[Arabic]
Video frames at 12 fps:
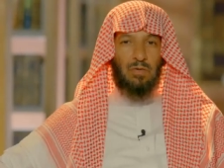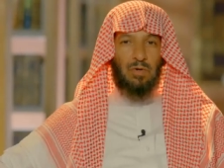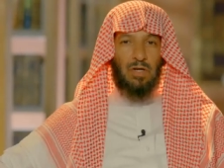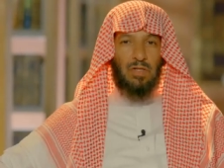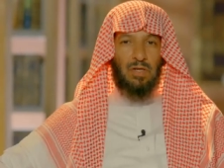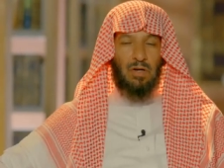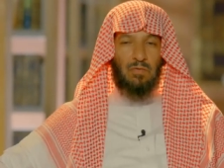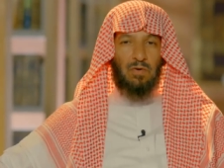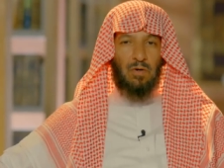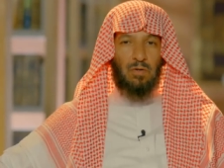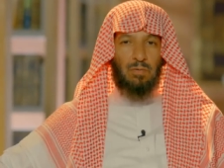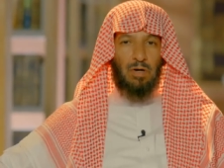واذ
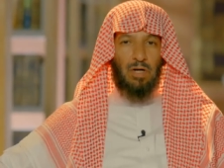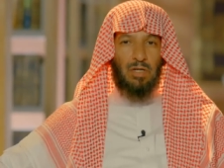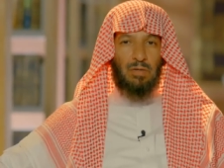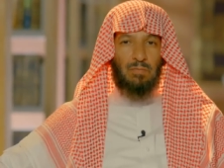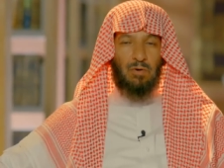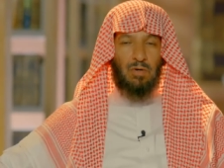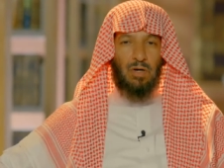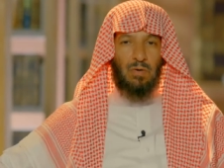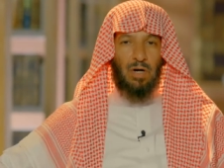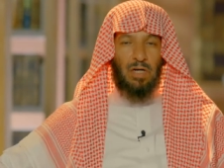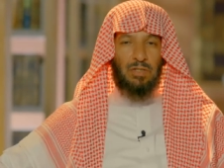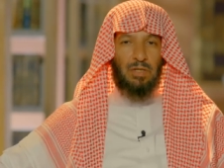يرفع ابراهيم
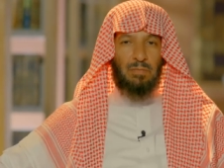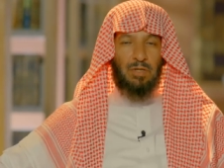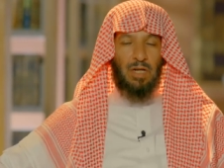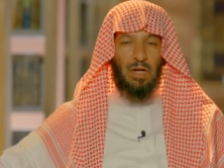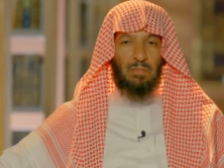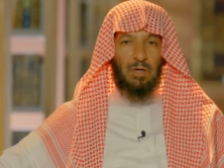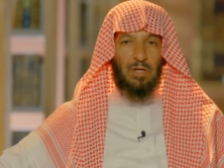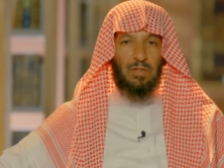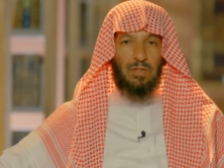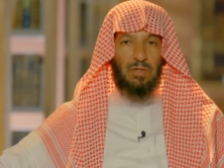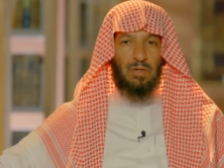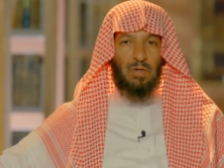القواعد من
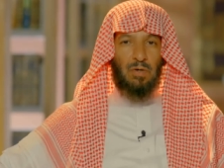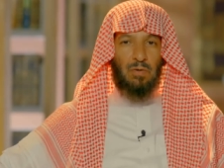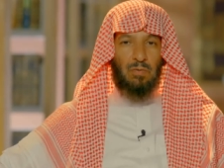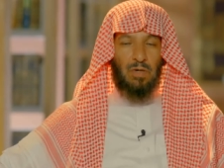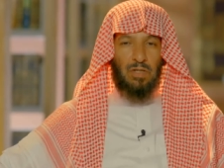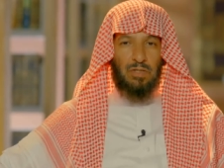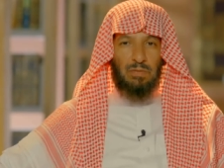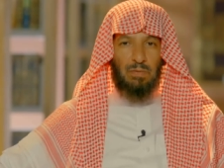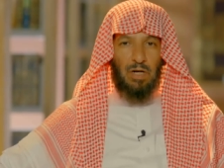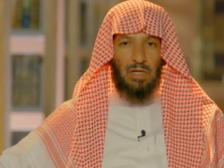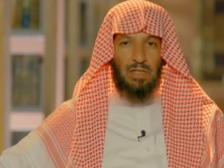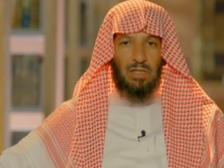البيت
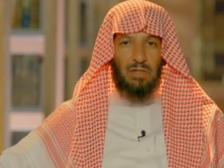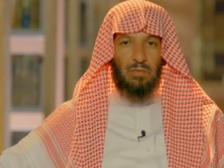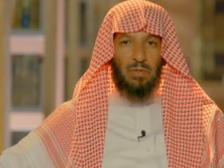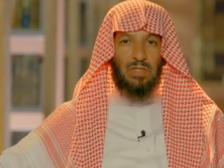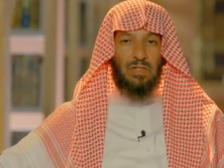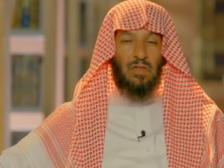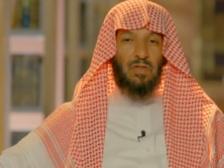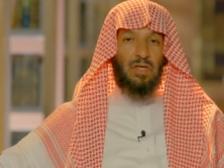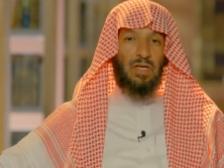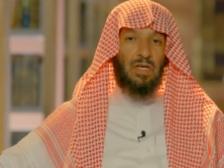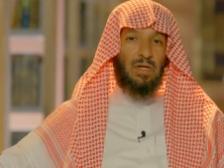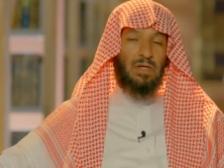واسماعيل
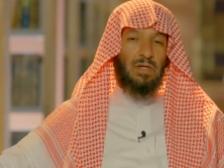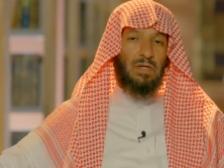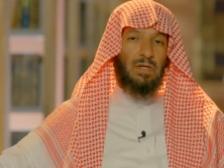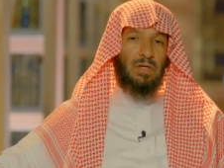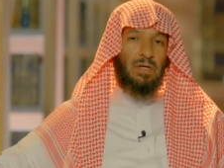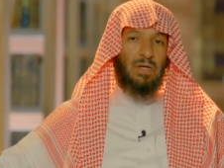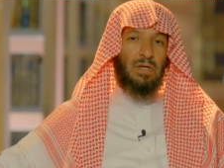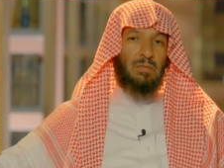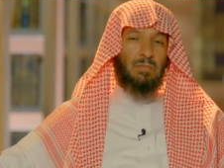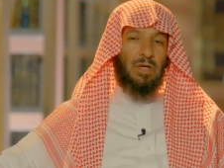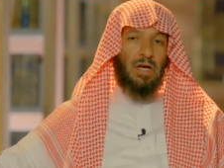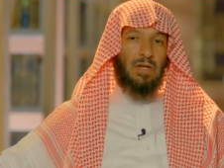والتذكير
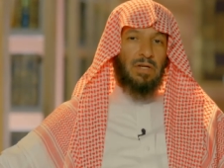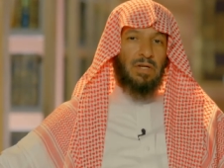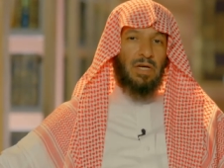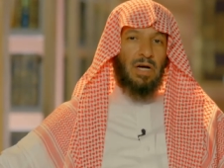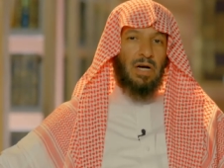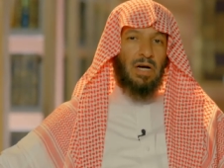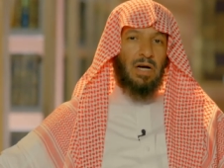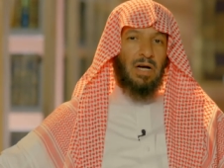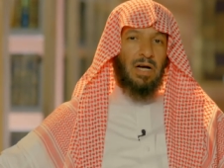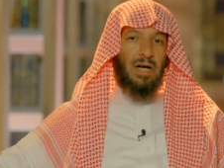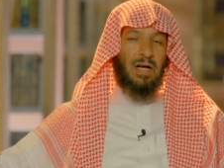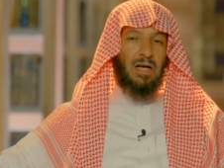بان
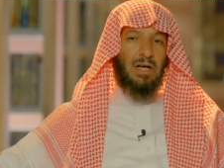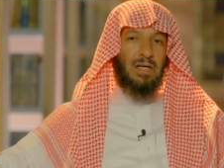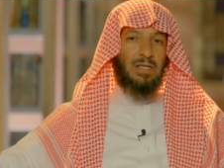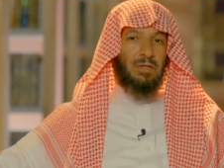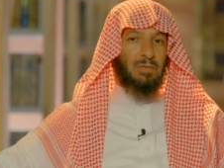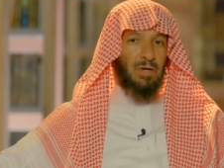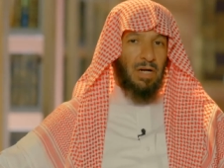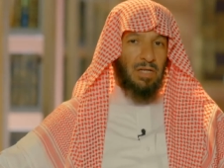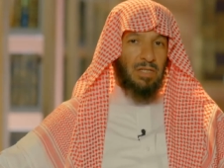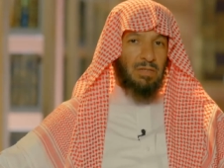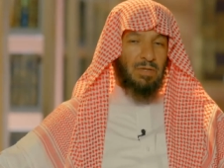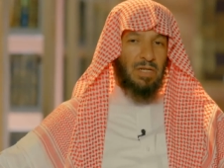
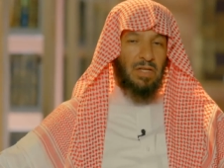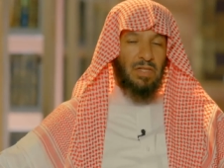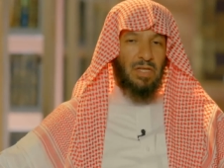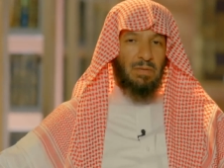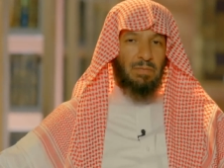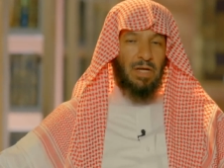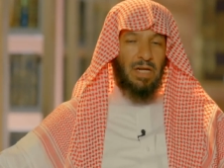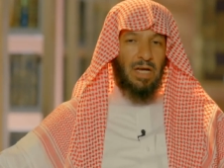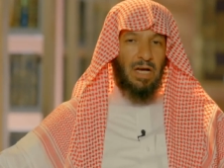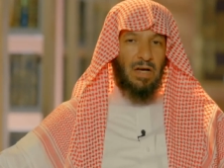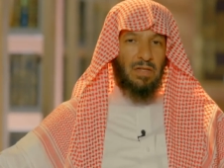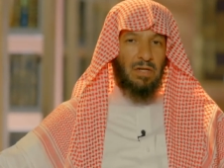إبراهيم الذي بنى
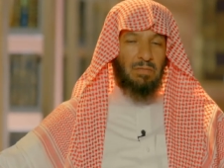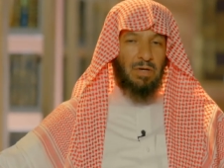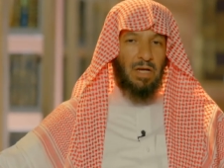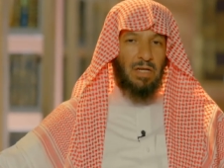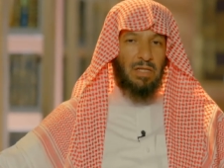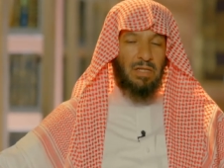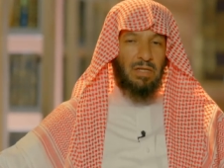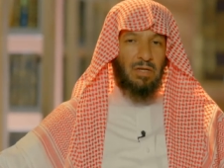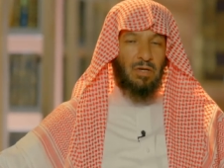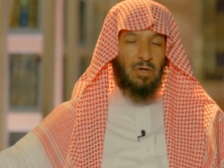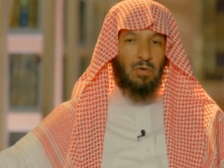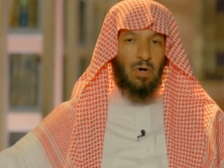هذا البيت
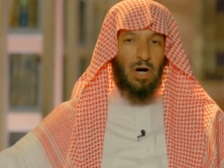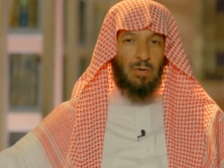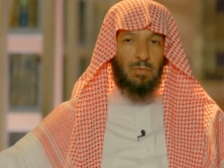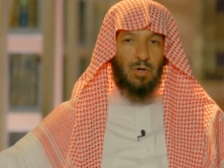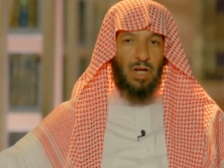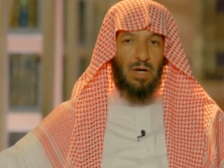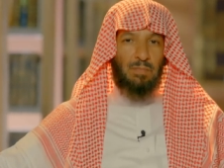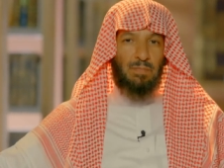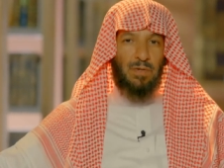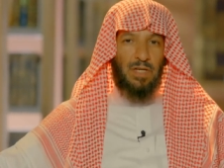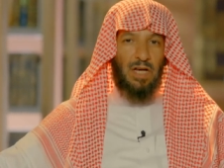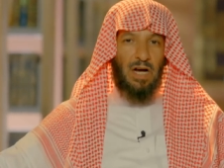هو أبو
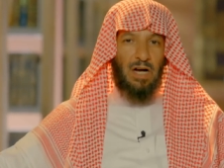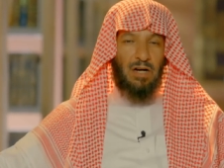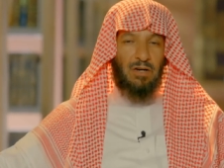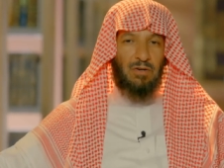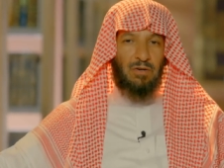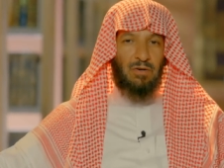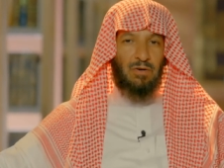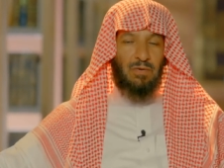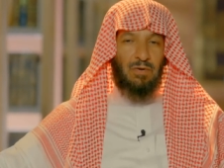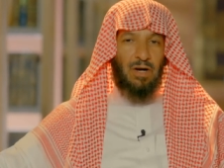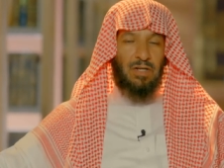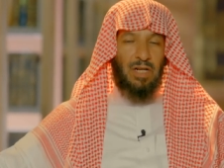الأنبياء وأن